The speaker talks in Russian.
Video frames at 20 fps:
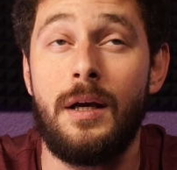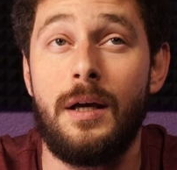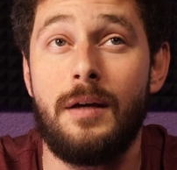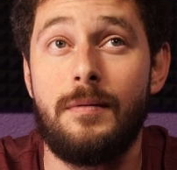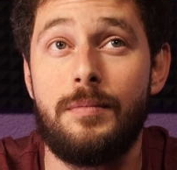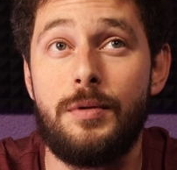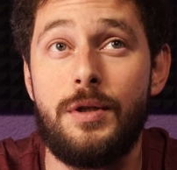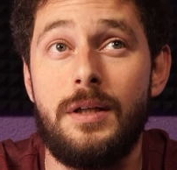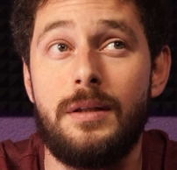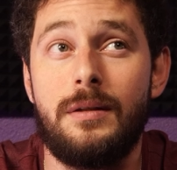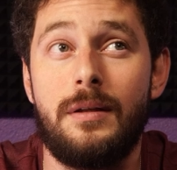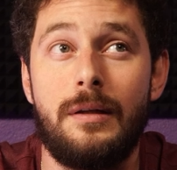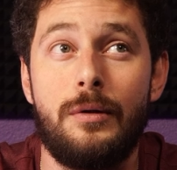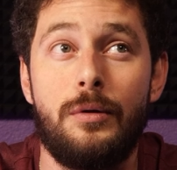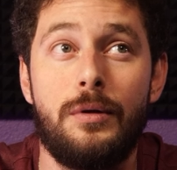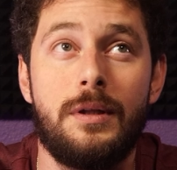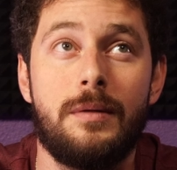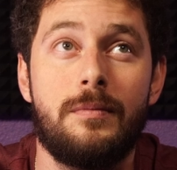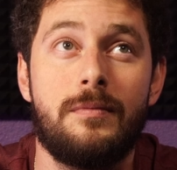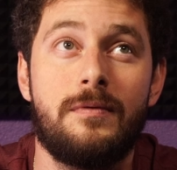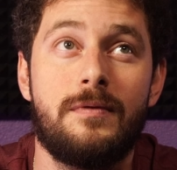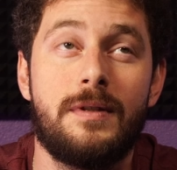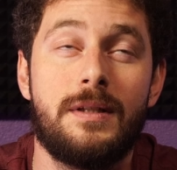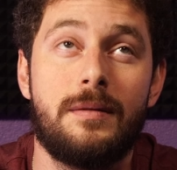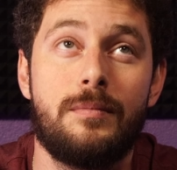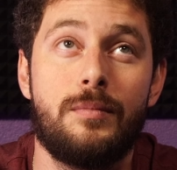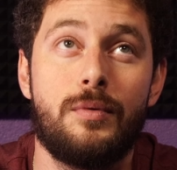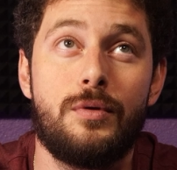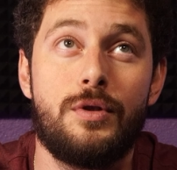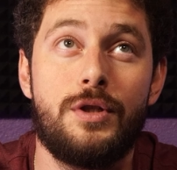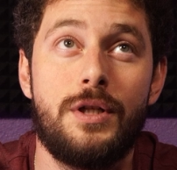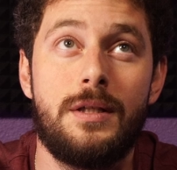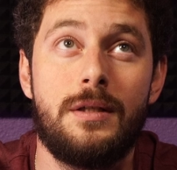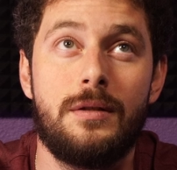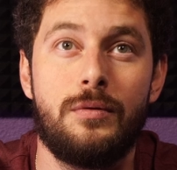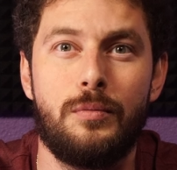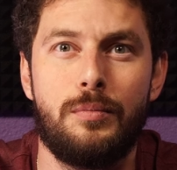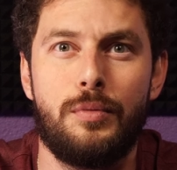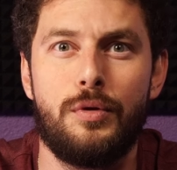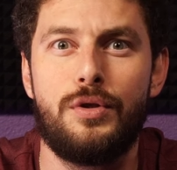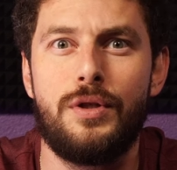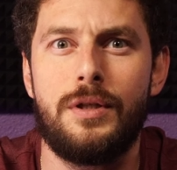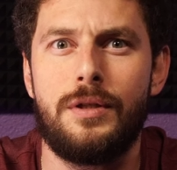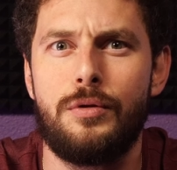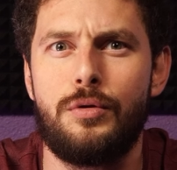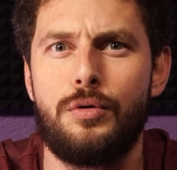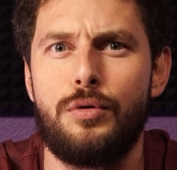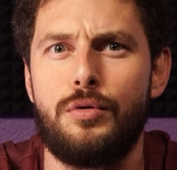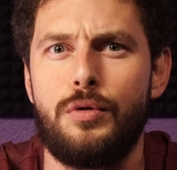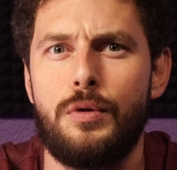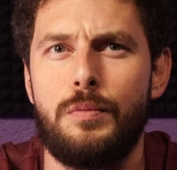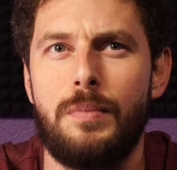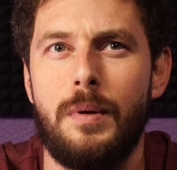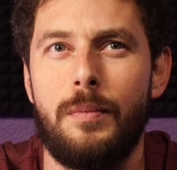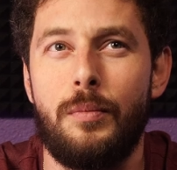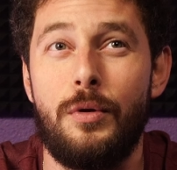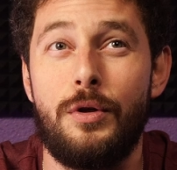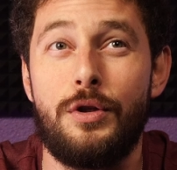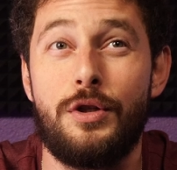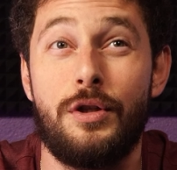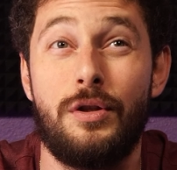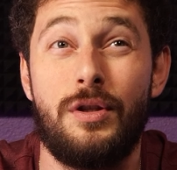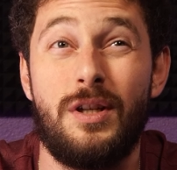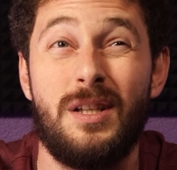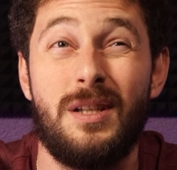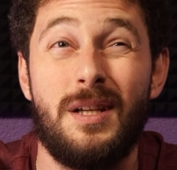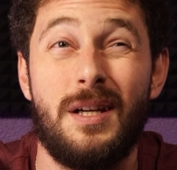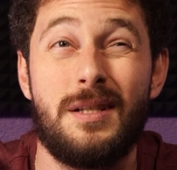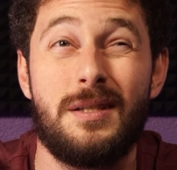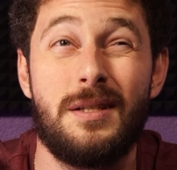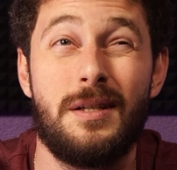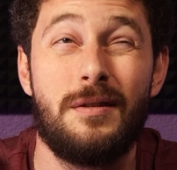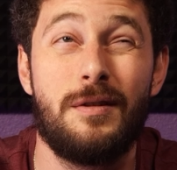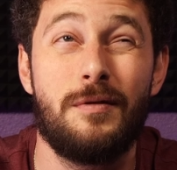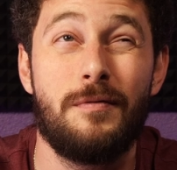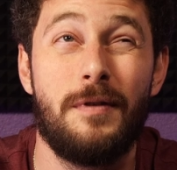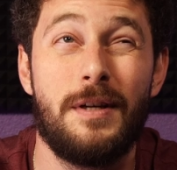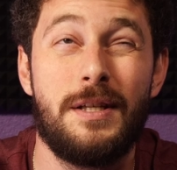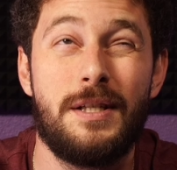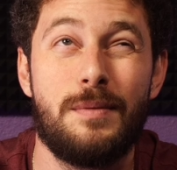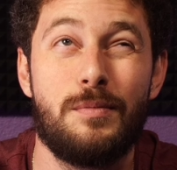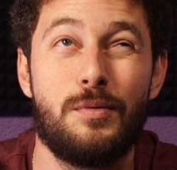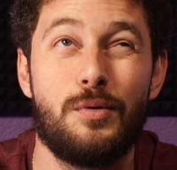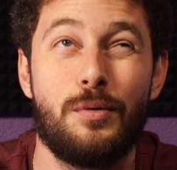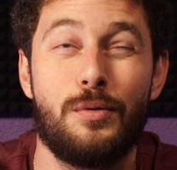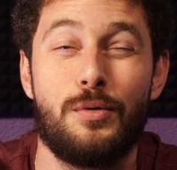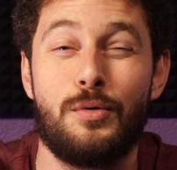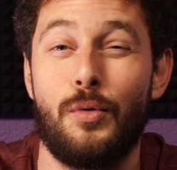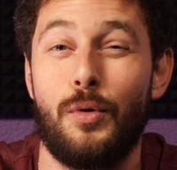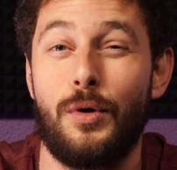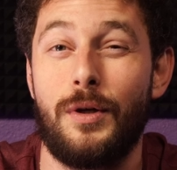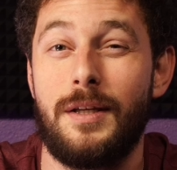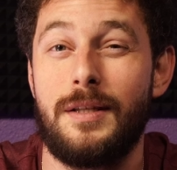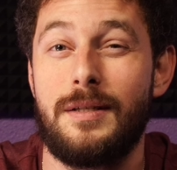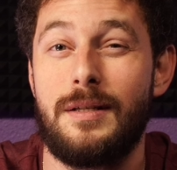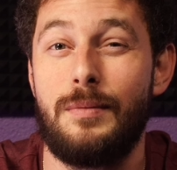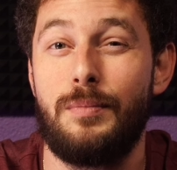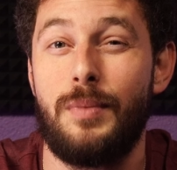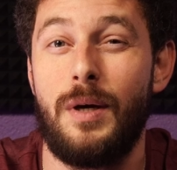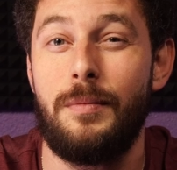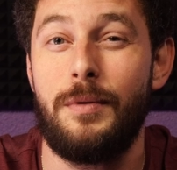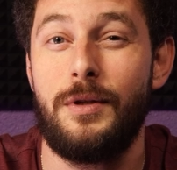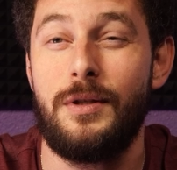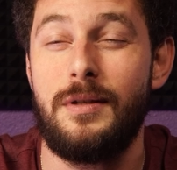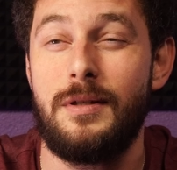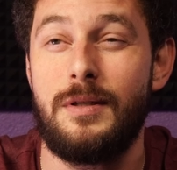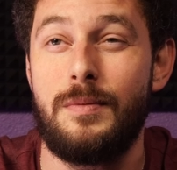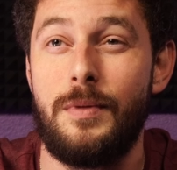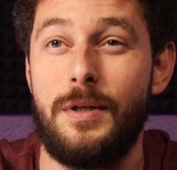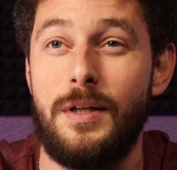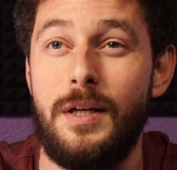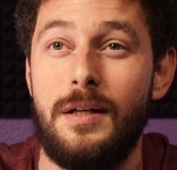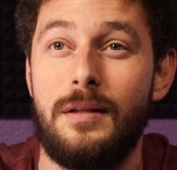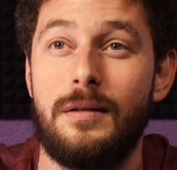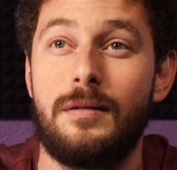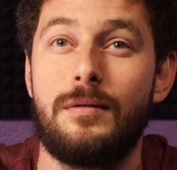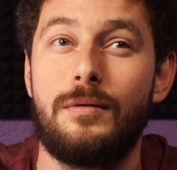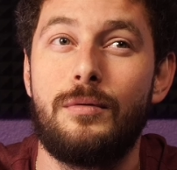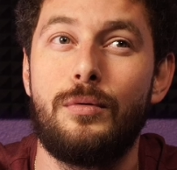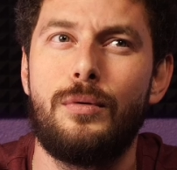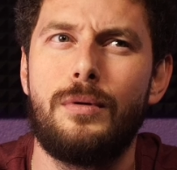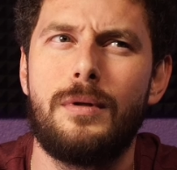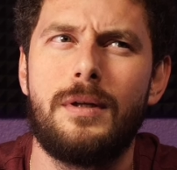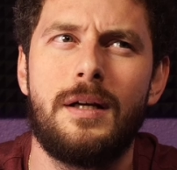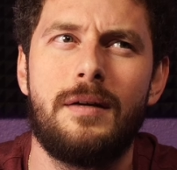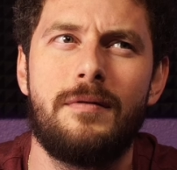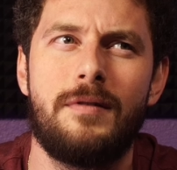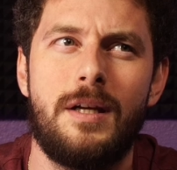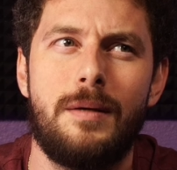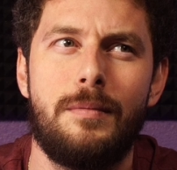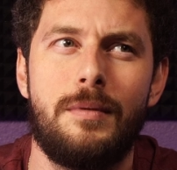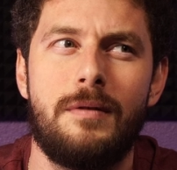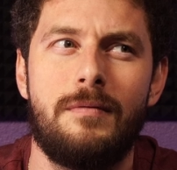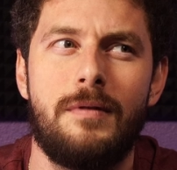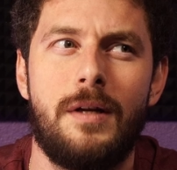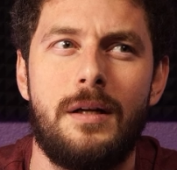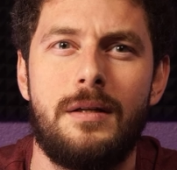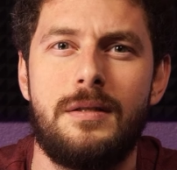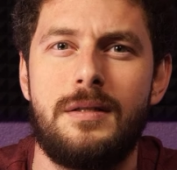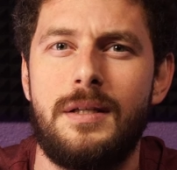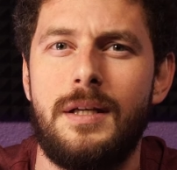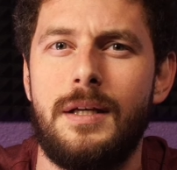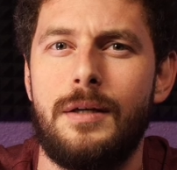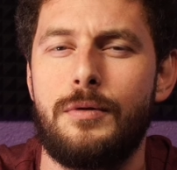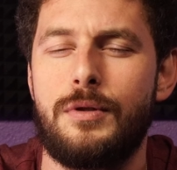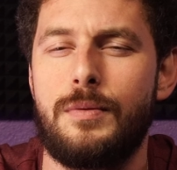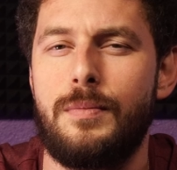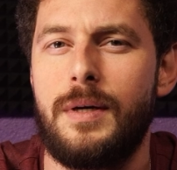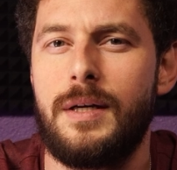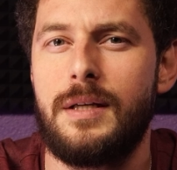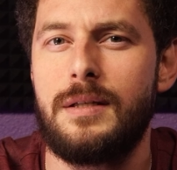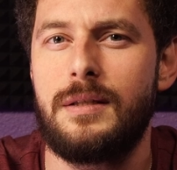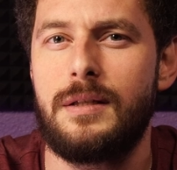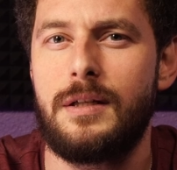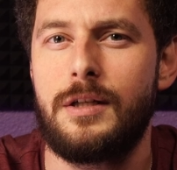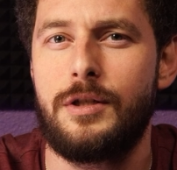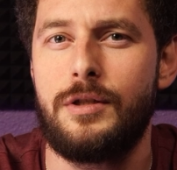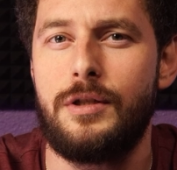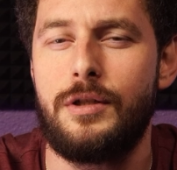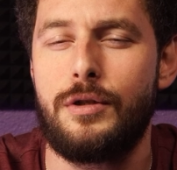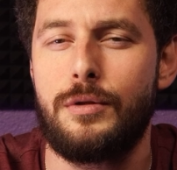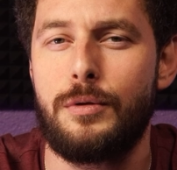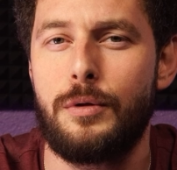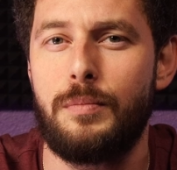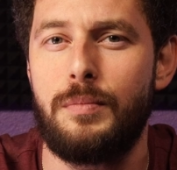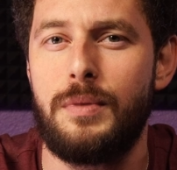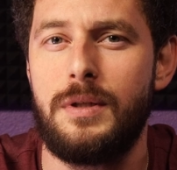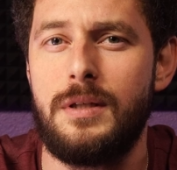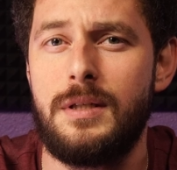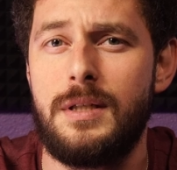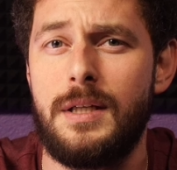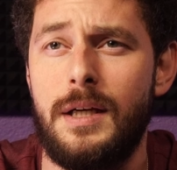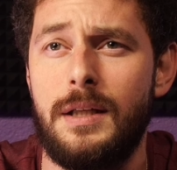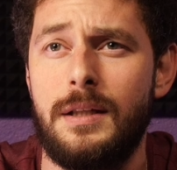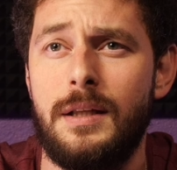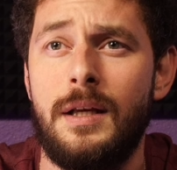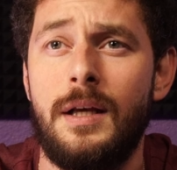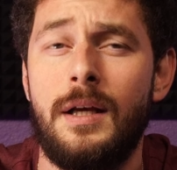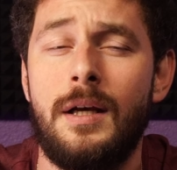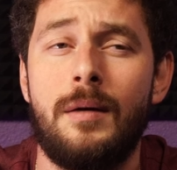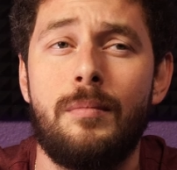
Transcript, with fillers: И вообще эталоном в этом бюджете, ну бюджете чуть-чуть побольше, 13 840, если память не изменяет, долгое время являлись EOS Maestro HD 650,